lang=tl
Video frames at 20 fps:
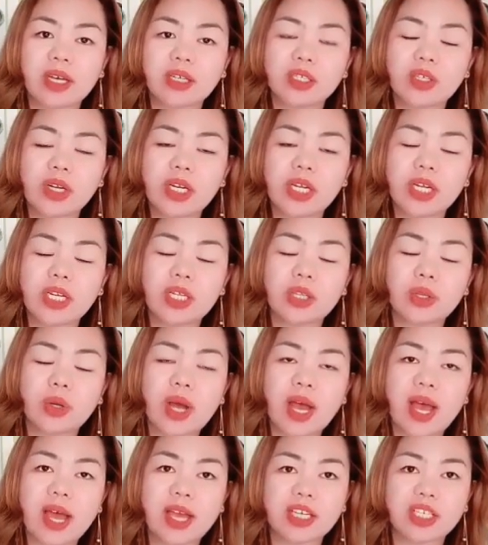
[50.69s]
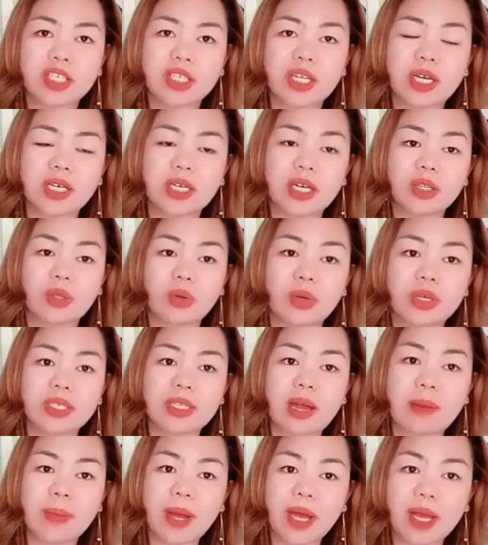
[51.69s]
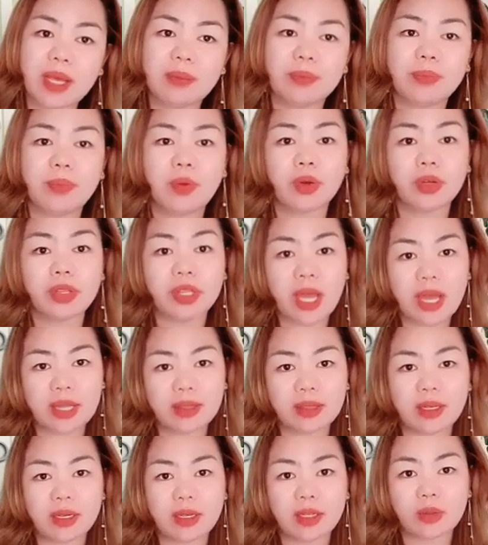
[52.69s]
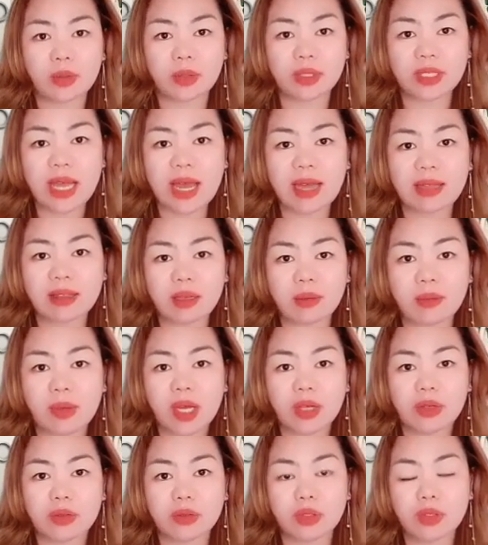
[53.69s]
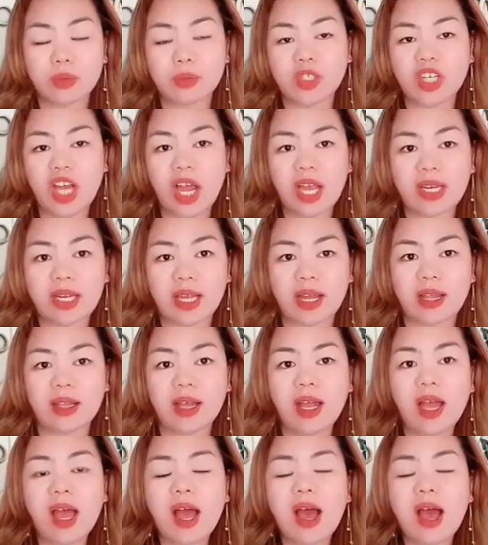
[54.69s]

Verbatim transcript: Actually, nitong hashtag na to is napaka-importante nito sa ating mga YouTube channel.